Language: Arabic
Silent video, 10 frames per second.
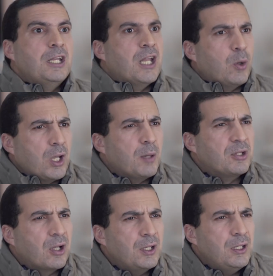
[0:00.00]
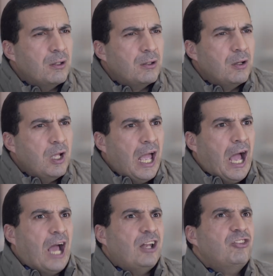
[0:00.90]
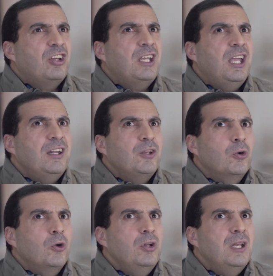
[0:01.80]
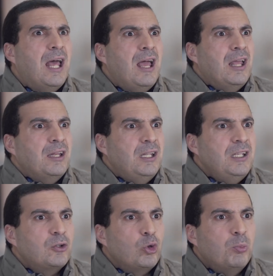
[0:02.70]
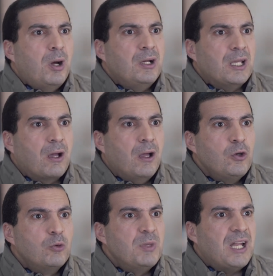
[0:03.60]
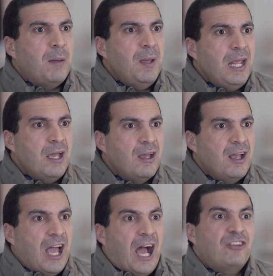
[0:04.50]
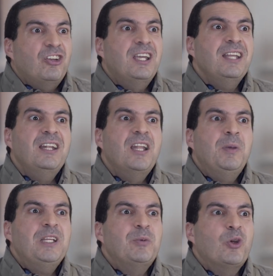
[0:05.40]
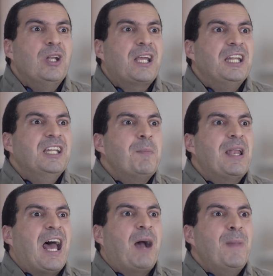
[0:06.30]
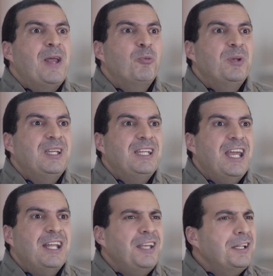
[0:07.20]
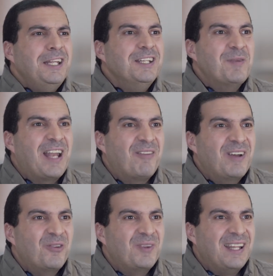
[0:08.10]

النوايا بتغير علشان كده يقولوا لنا نية المرء خير من عمله عشان كده النبي بيقول لك إنما الأعمال بالنيات يعني إيه إنما الأعمال